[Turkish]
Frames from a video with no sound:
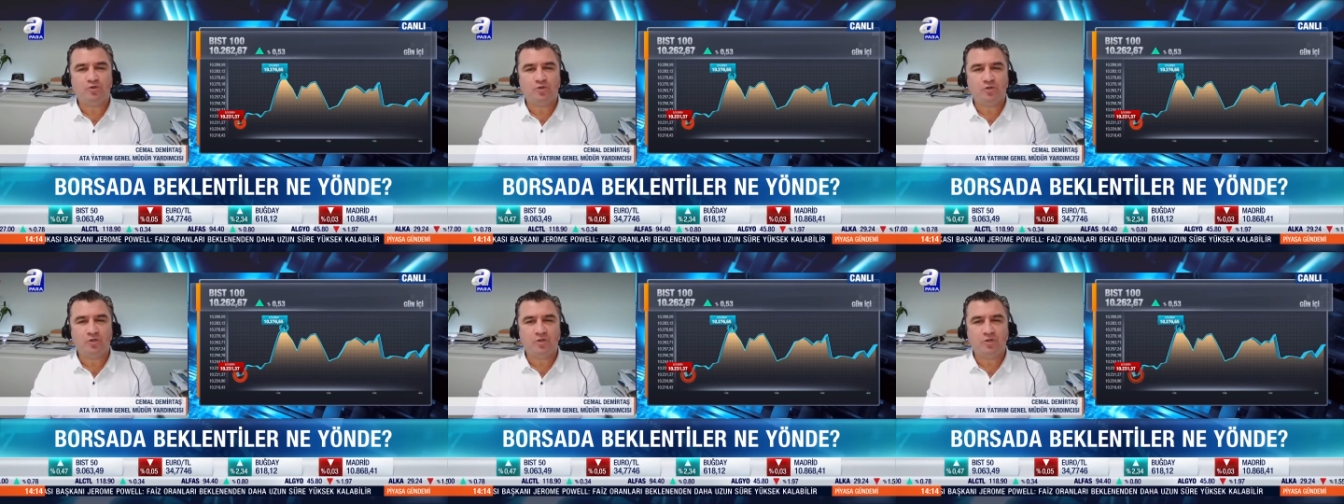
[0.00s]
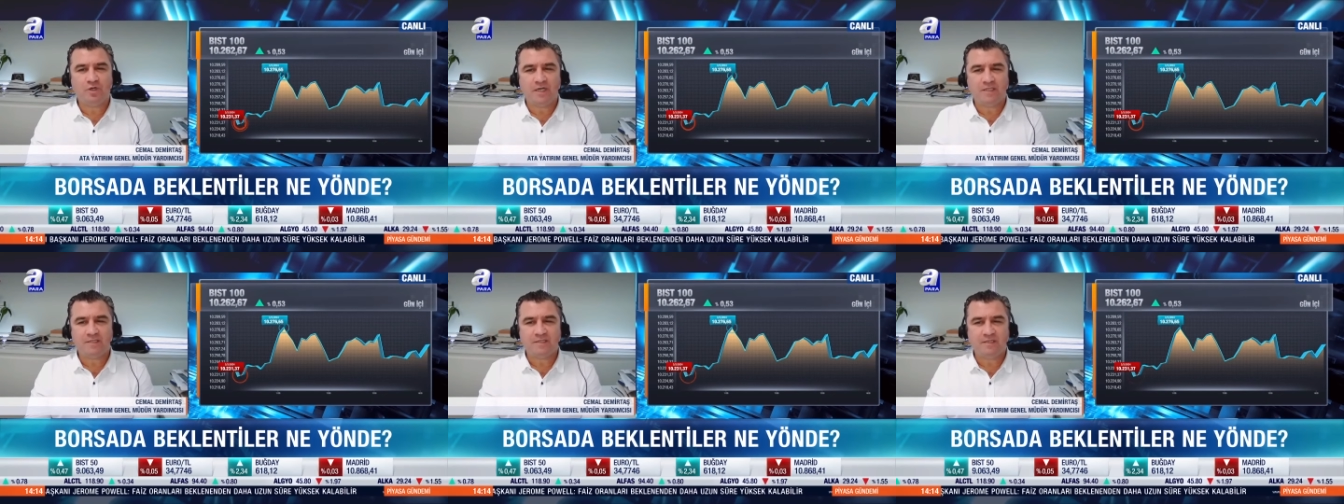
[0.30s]

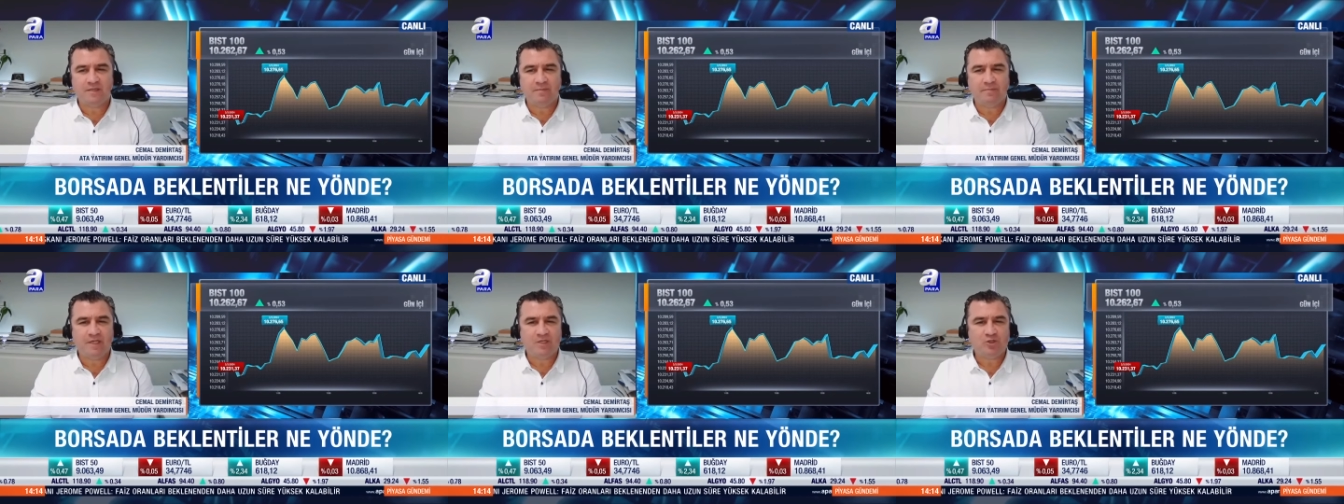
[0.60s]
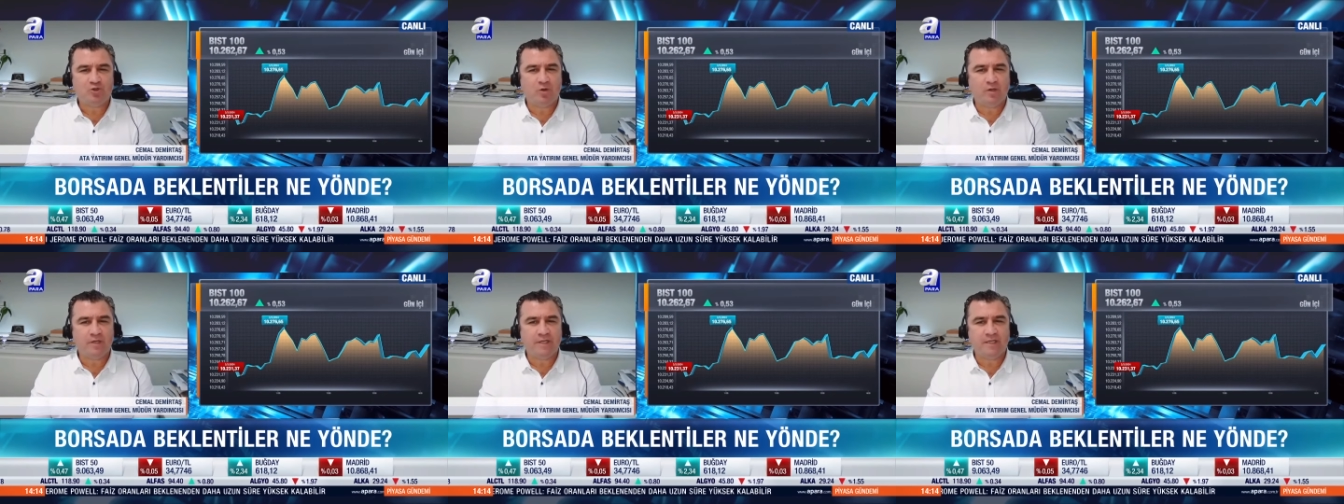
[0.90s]
Çünkü aslında
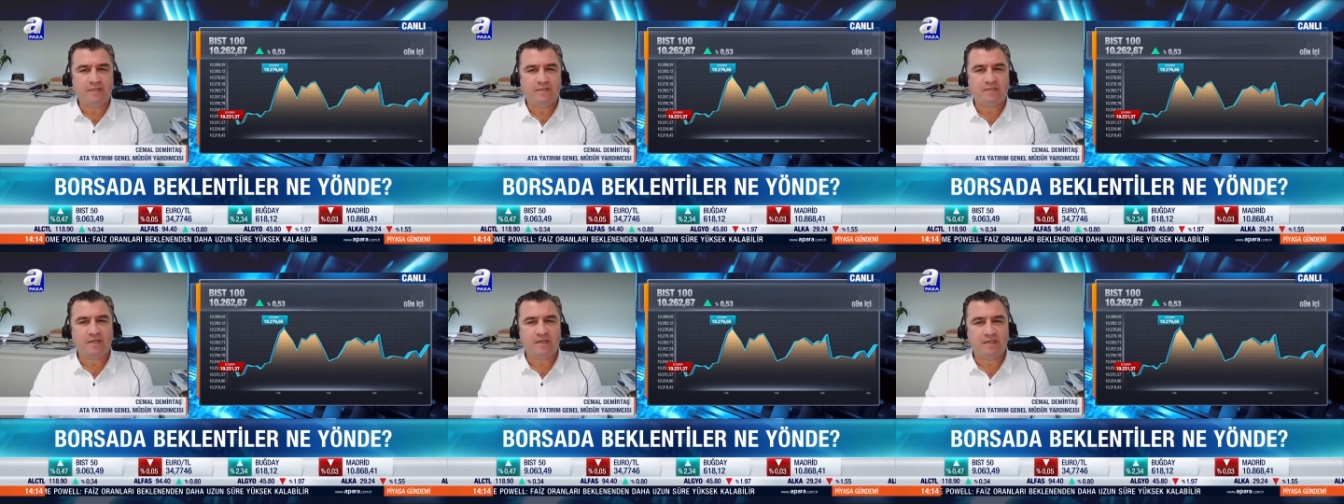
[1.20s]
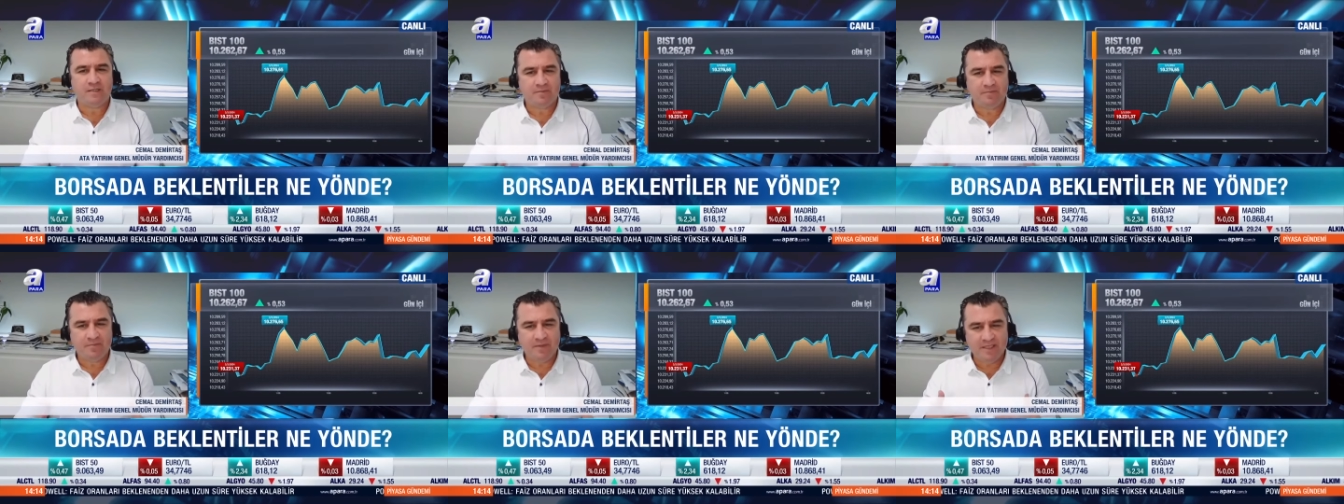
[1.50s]
5-10
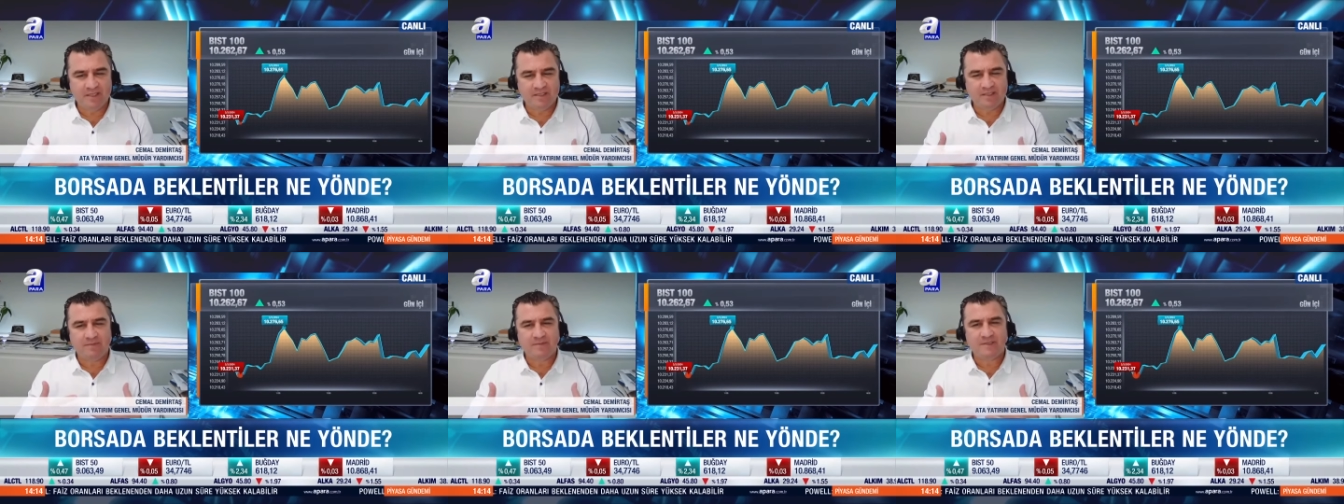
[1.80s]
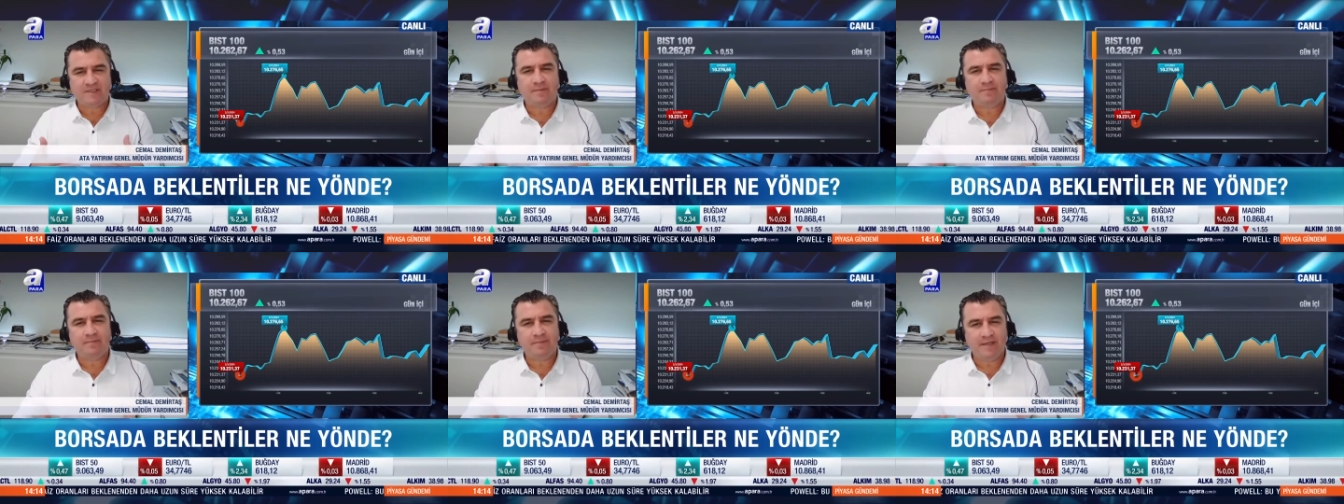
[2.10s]
yıldır
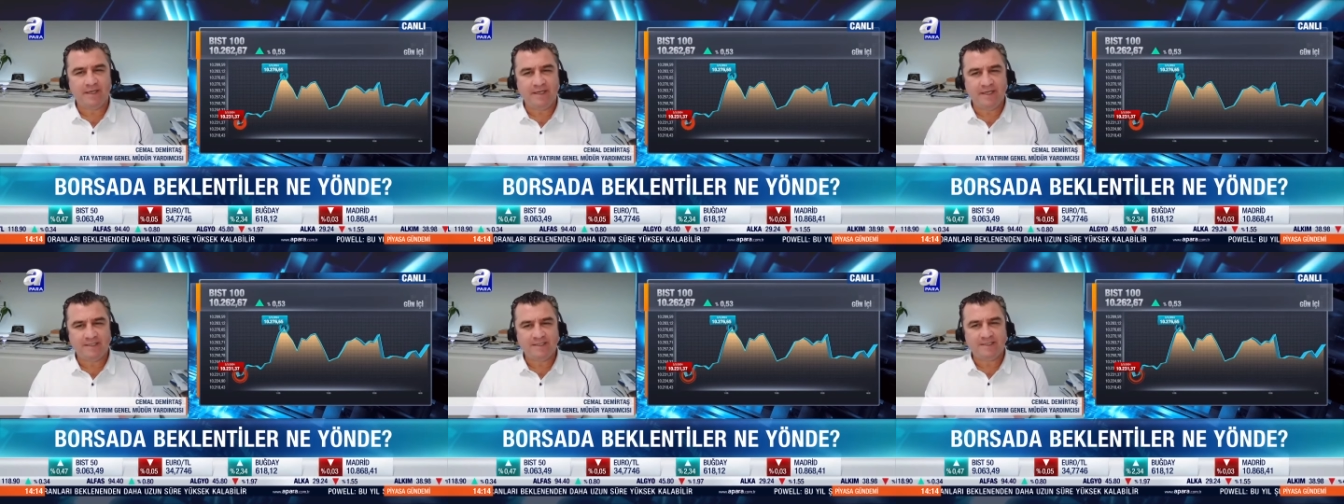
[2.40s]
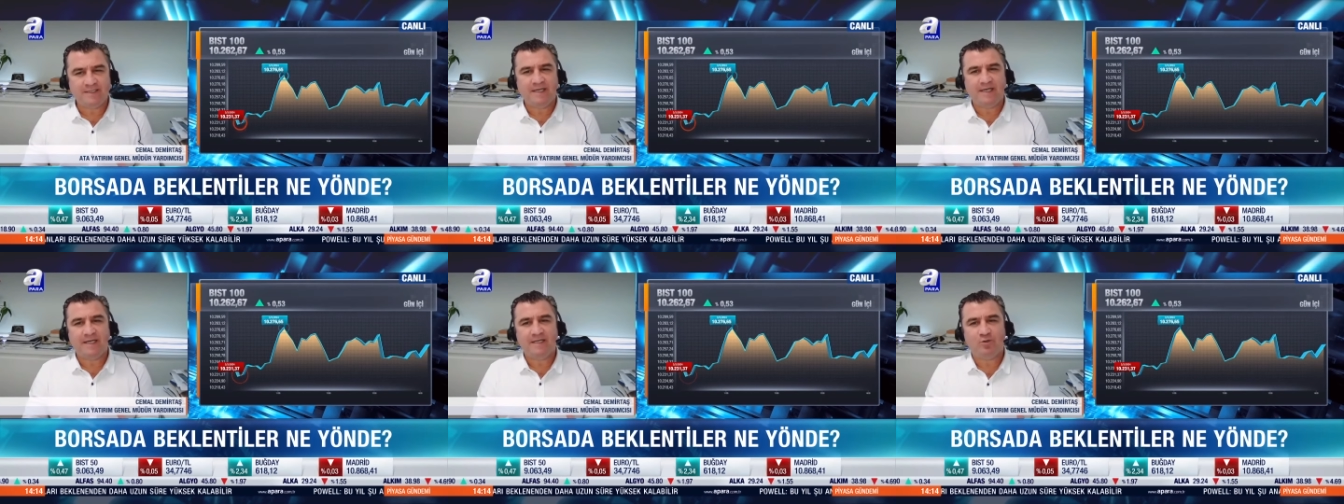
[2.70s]
piyasamız hep
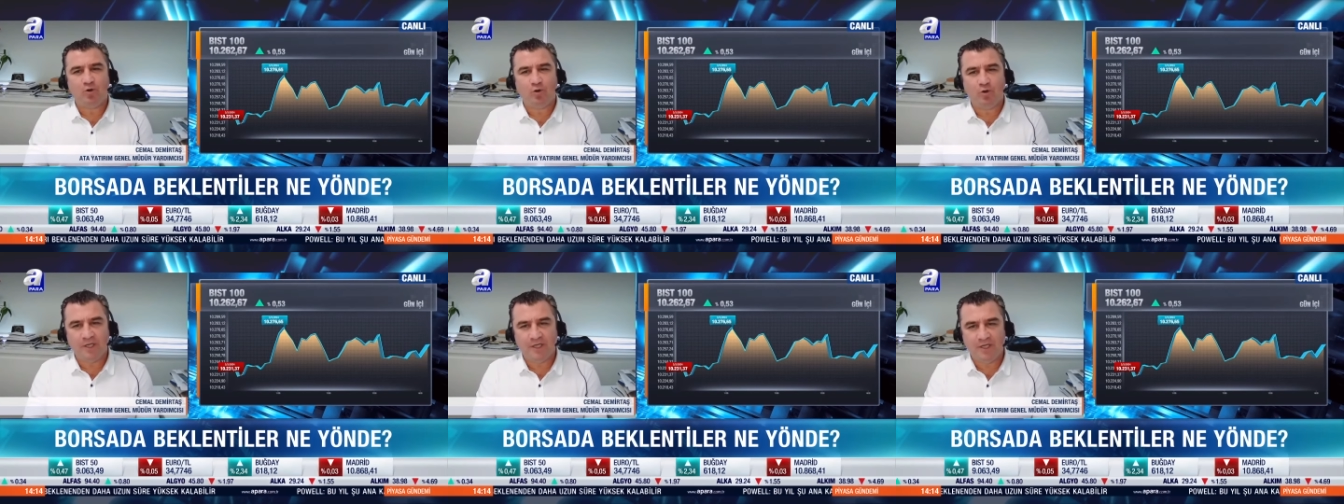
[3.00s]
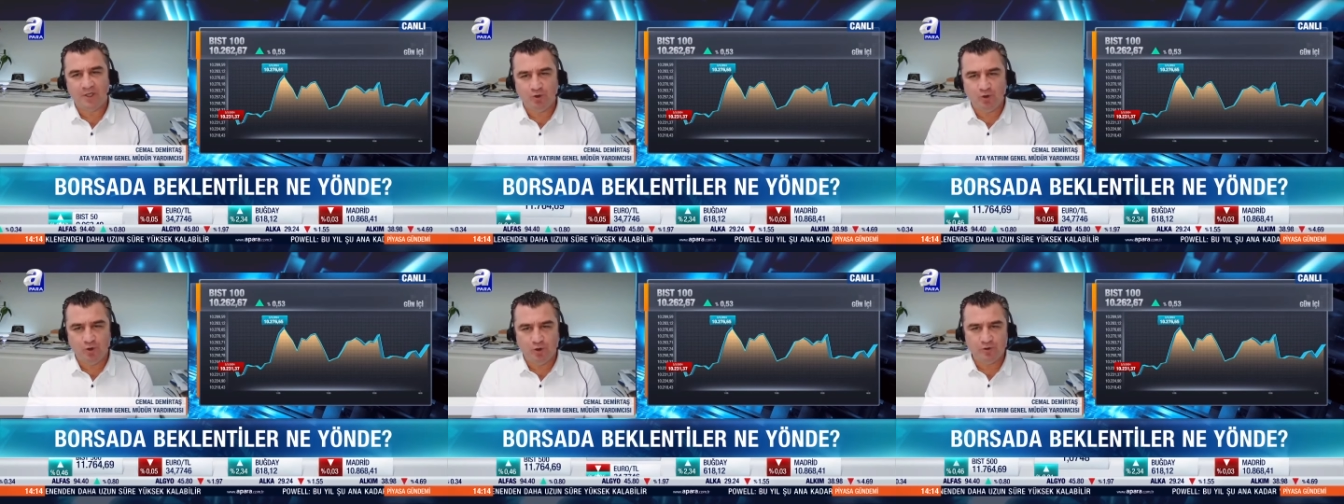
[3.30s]
eksiye doğru
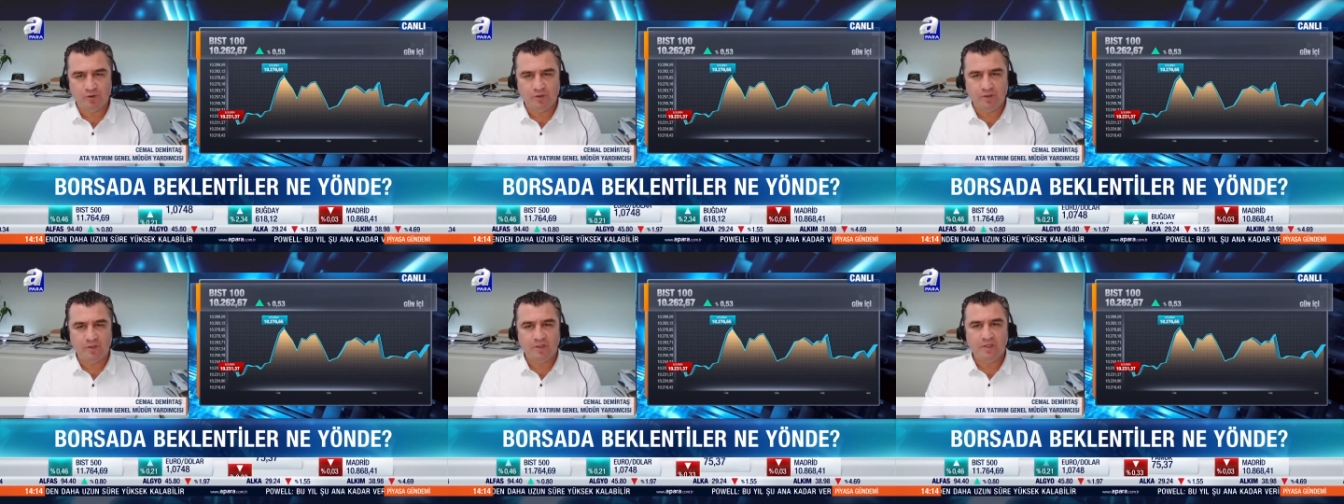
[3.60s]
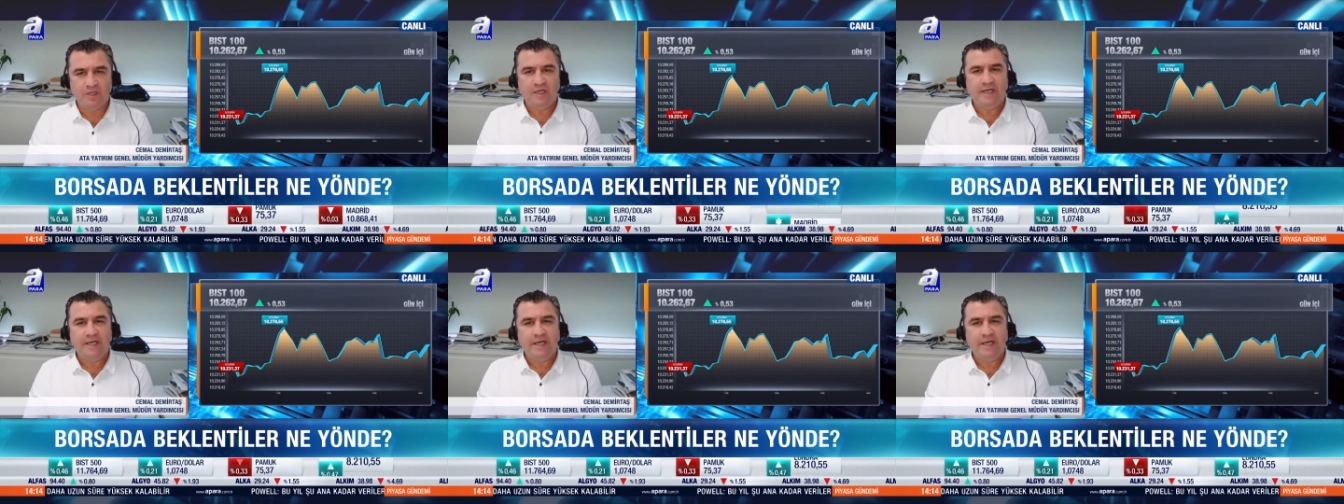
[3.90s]
gidiyordu.